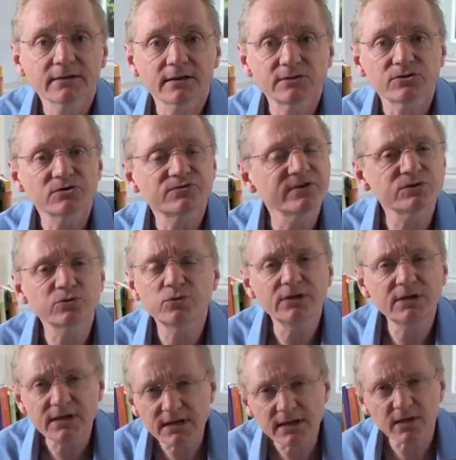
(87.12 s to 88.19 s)
denn sonst wirst du
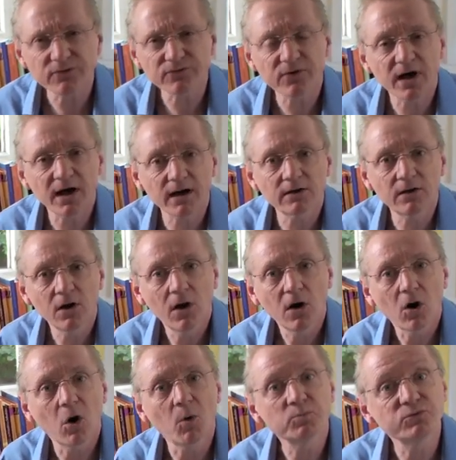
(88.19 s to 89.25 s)
nie erfahren,
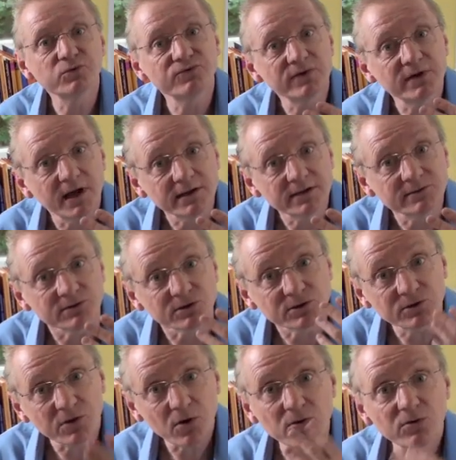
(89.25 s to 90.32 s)
ob du vielleicht
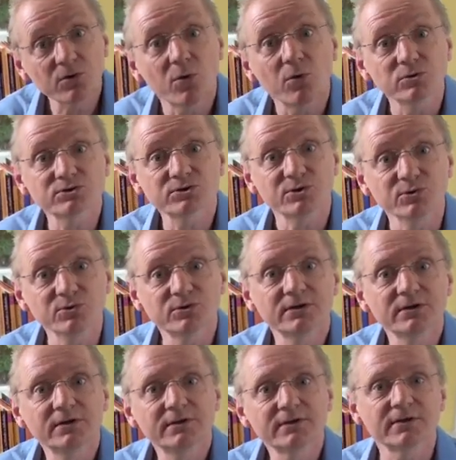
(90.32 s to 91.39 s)
nicht doch groß genug
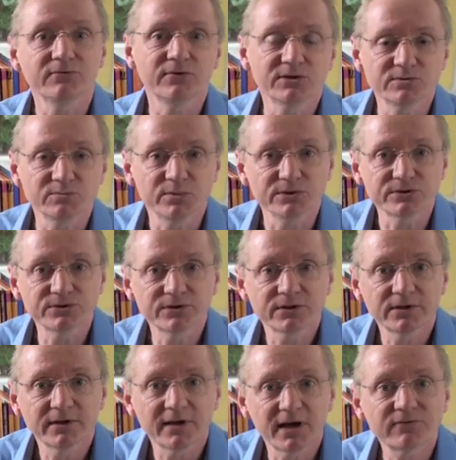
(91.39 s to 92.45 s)
gewesen bist,
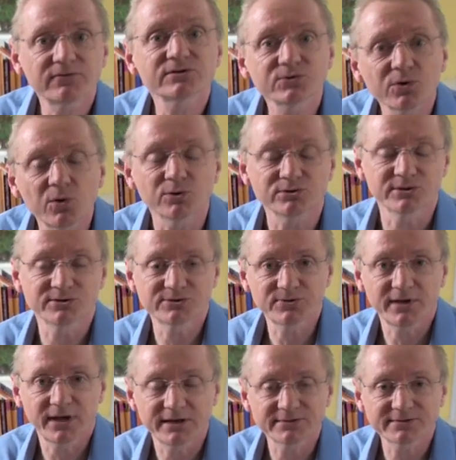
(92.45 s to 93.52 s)
etwas Großes zu
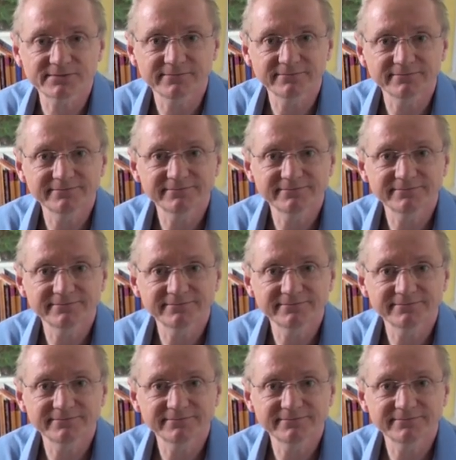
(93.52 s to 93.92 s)
leisten.